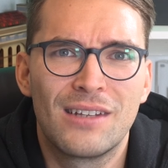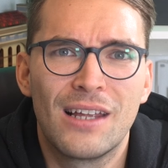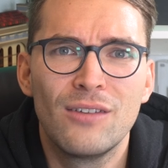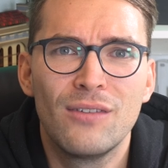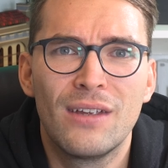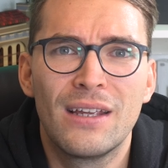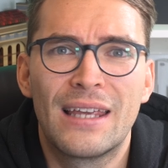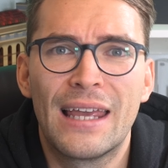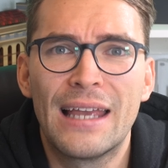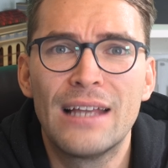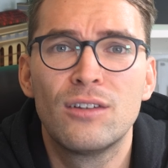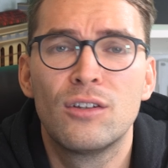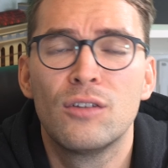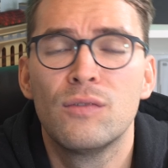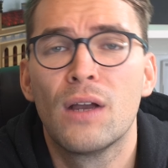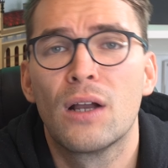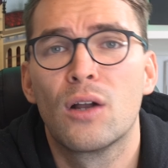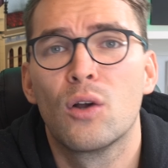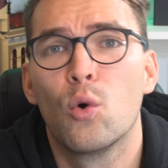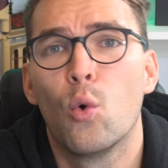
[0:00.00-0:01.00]
irgendwie
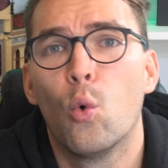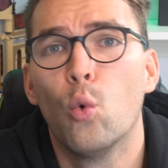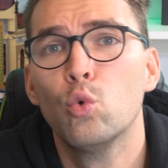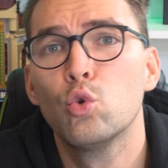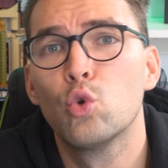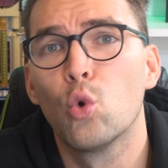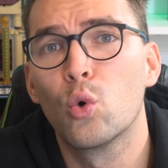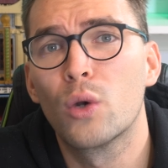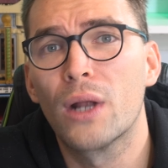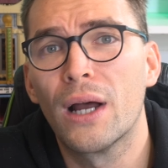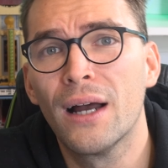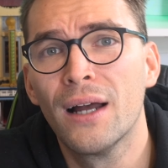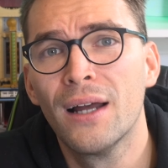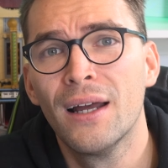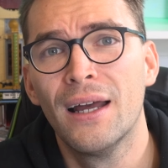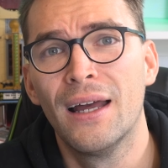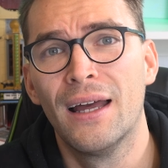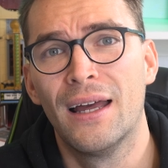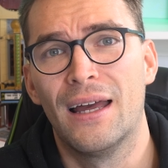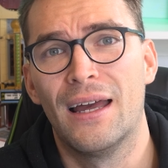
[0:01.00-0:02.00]
entgegenzuwirken und oder
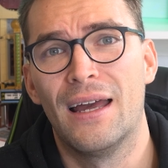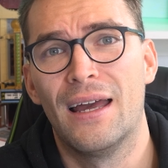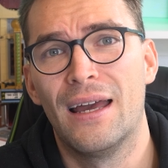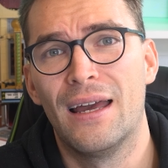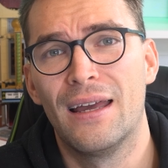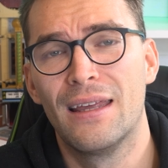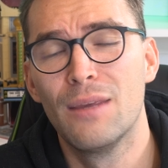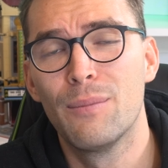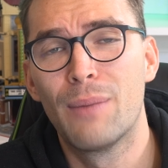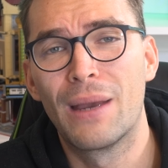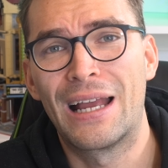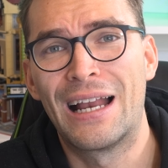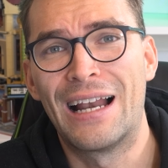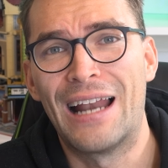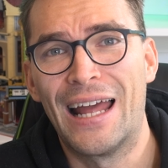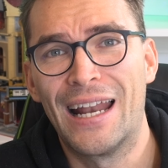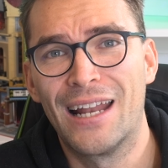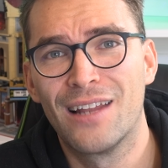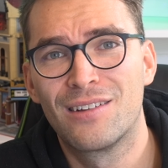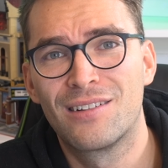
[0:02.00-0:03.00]
äh, eBay
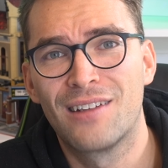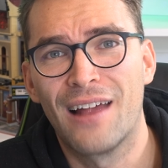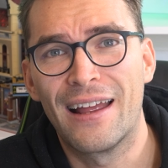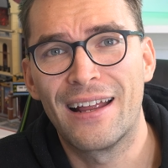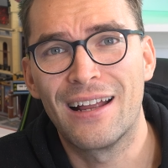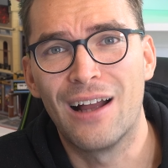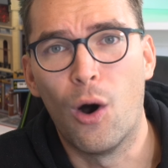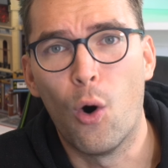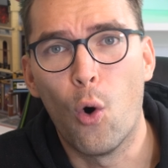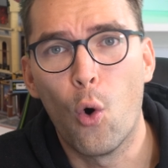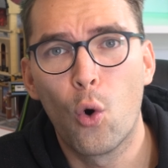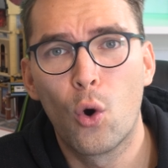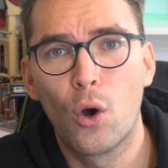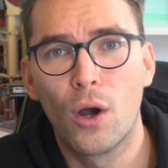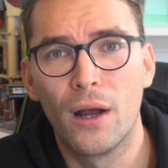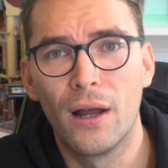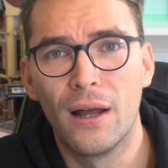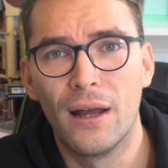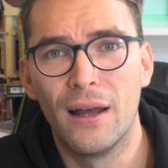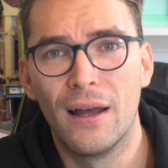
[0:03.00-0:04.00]
Kleinanzeigen auch
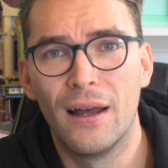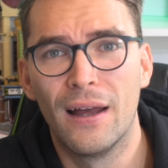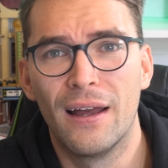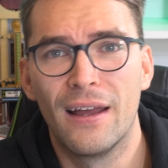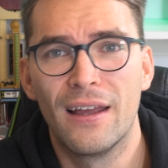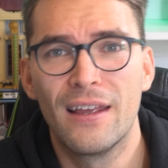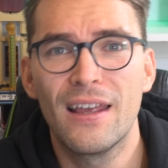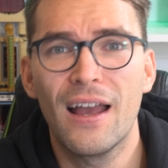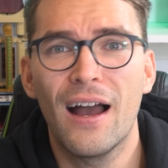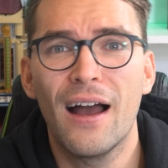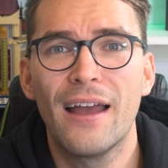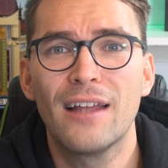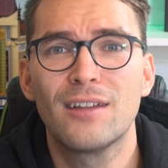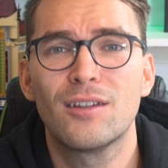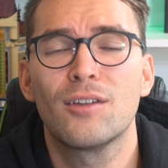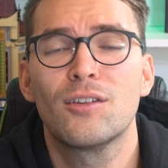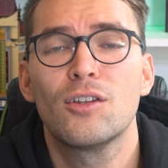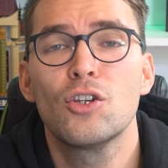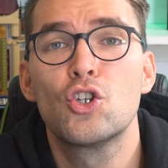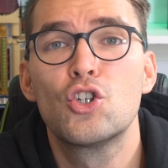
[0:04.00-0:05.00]
äh, ja,
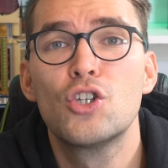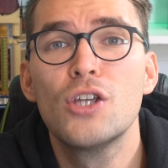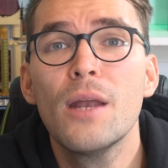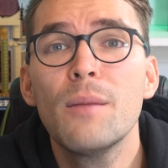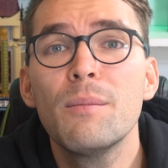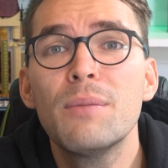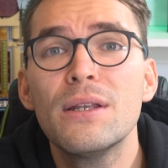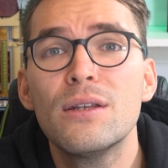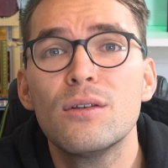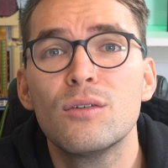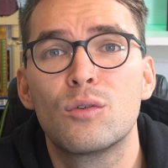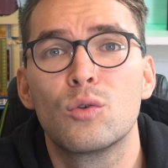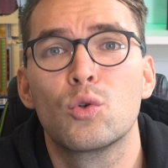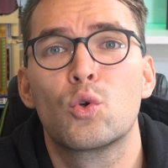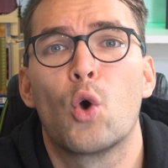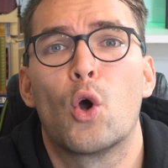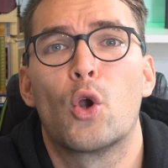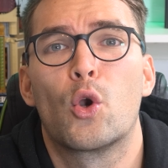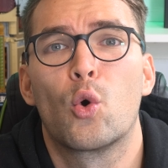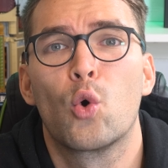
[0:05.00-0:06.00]
etwas die Stirn bieten zu
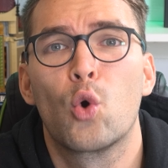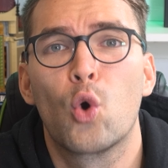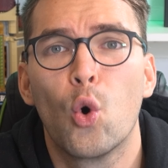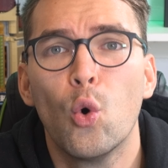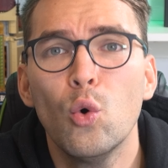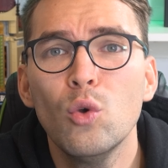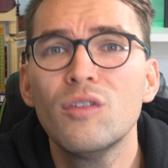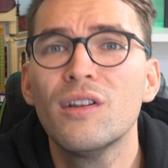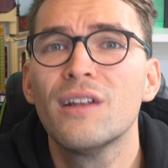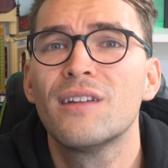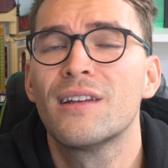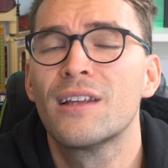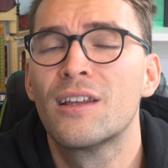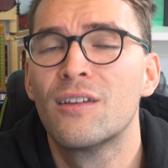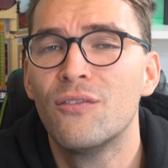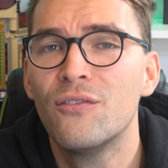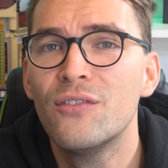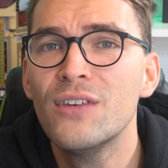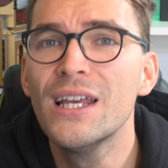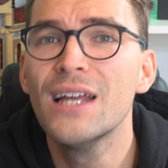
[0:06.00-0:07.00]
können. Und
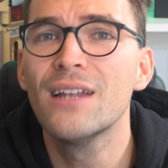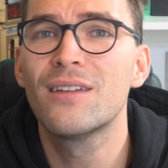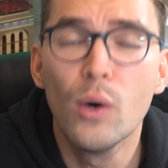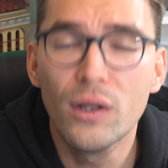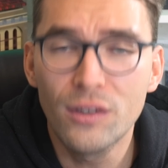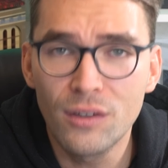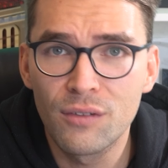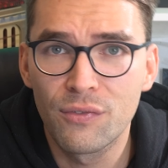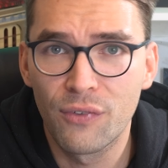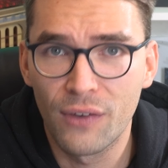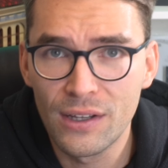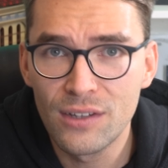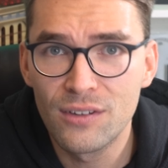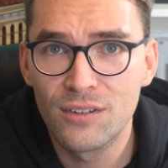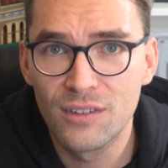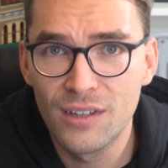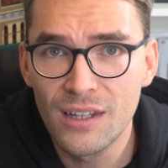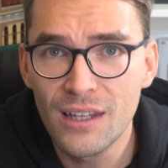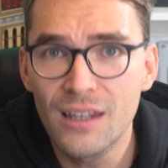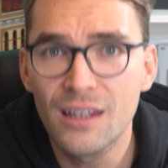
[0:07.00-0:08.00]
grundsätzlich wird
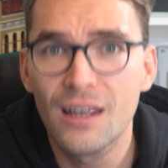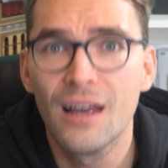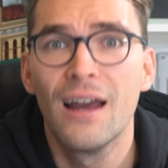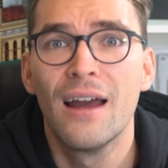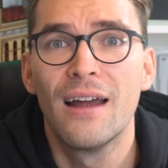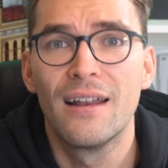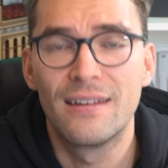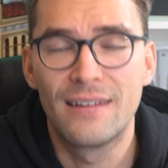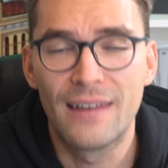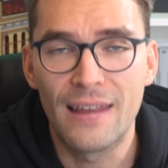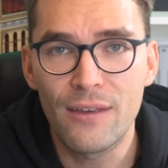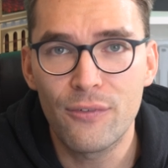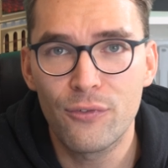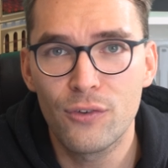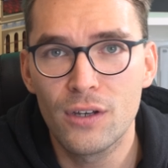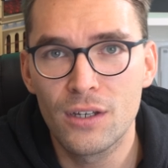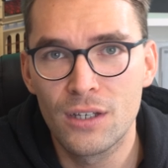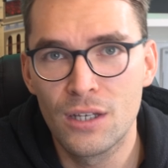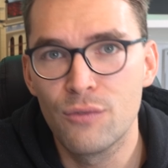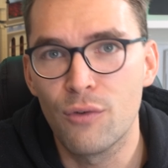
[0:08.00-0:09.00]
kurzfristig
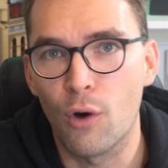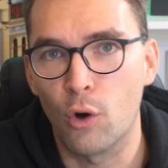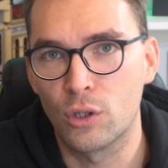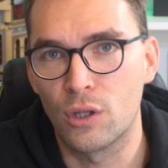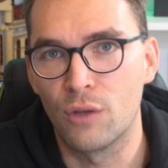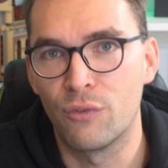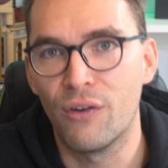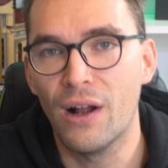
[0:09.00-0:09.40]
definitiv auch der